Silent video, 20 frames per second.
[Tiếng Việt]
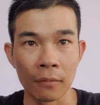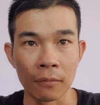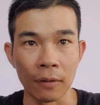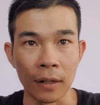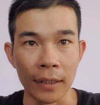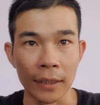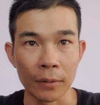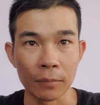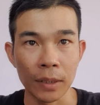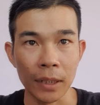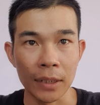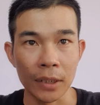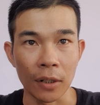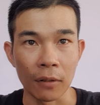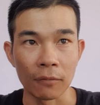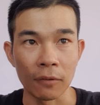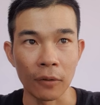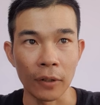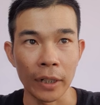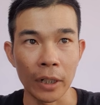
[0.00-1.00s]
và chúng ta
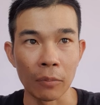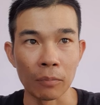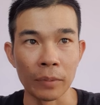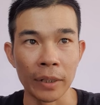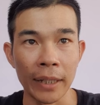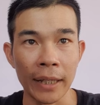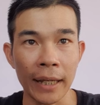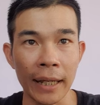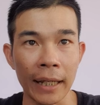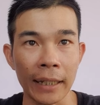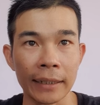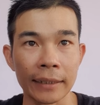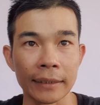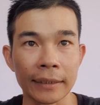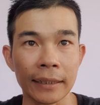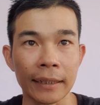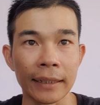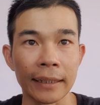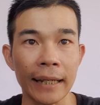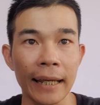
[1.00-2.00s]
chọn vào cái đồng Mia
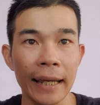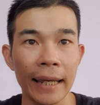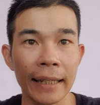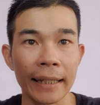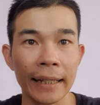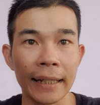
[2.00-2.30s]
thì hai